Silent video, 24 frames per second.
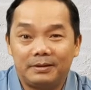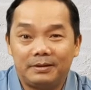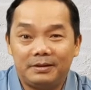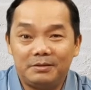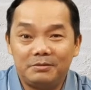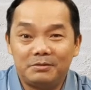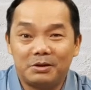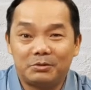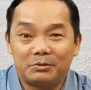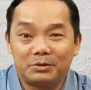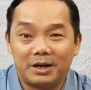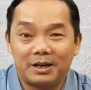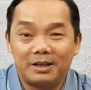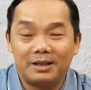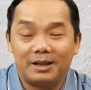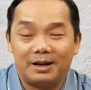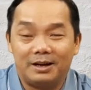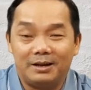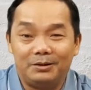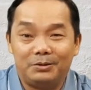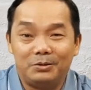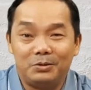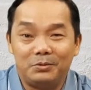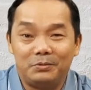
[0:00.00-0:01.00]
Nếu câu trả
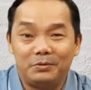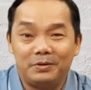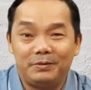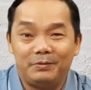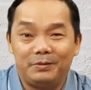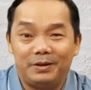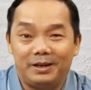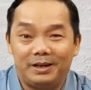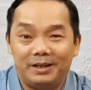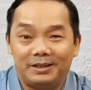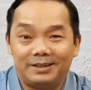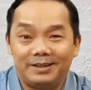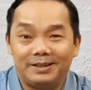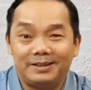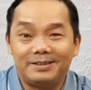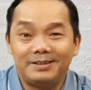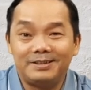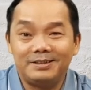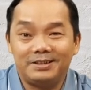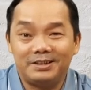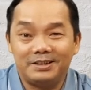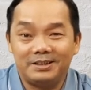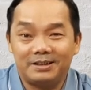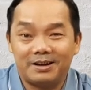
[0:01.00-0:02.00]
lời của quý vị là tiệc
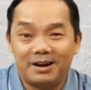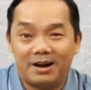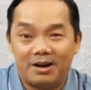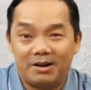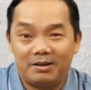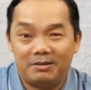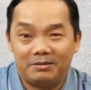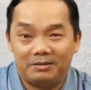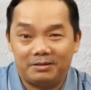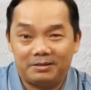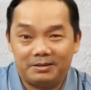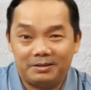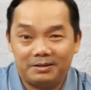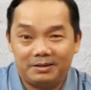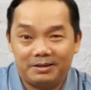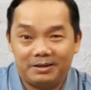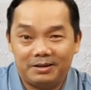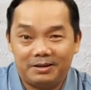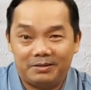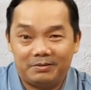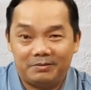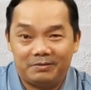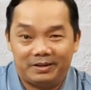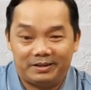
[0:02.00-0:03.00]
cưới chiên con,
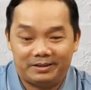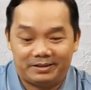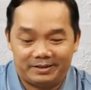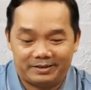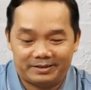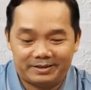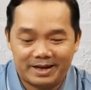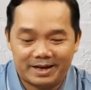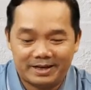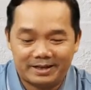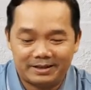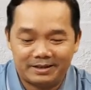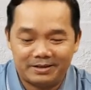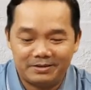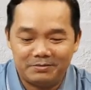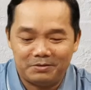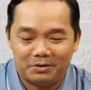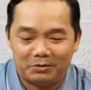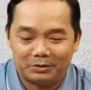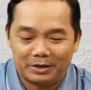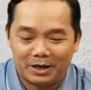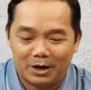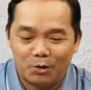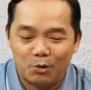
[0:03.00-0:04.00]
vậy thì căn cứ
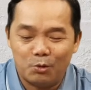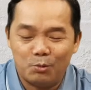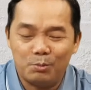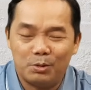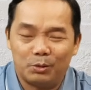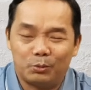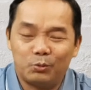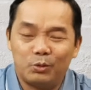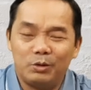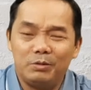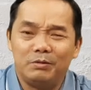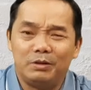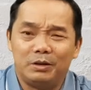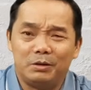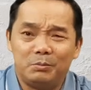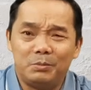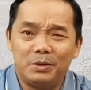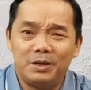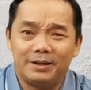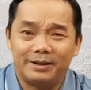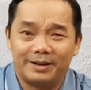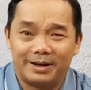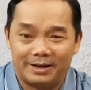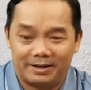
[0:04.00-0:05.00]
vào đâu mà quý vị
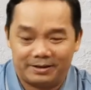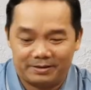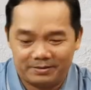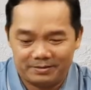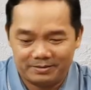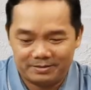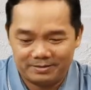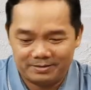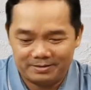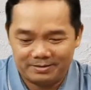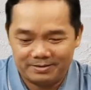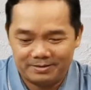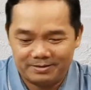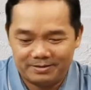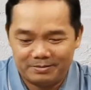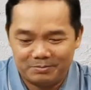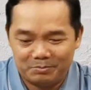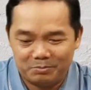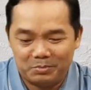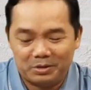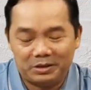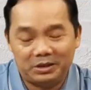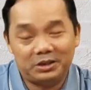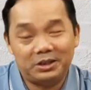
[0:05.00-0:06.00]
biết rằng
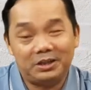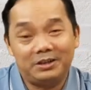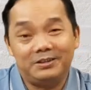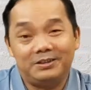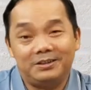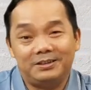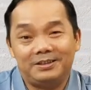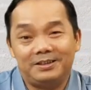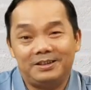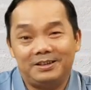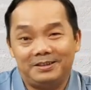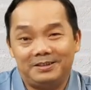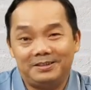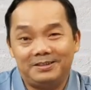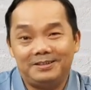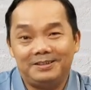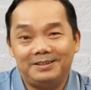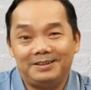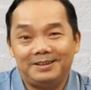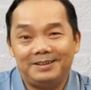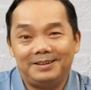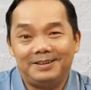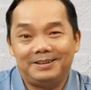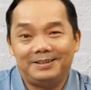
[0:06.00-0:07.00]
mình sẽ được dự
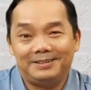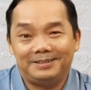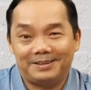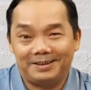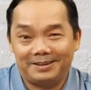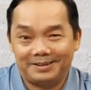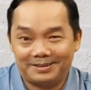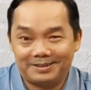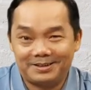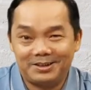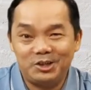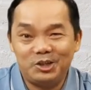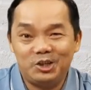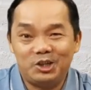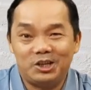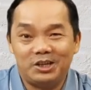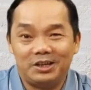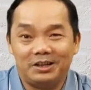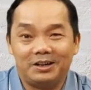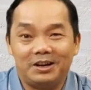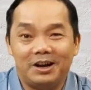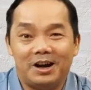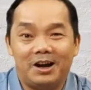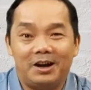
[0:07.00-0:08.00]
tiệc cưới
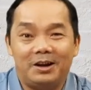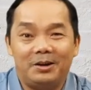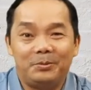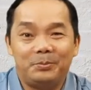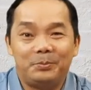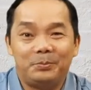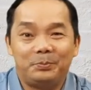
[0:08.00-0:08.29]
chiên con?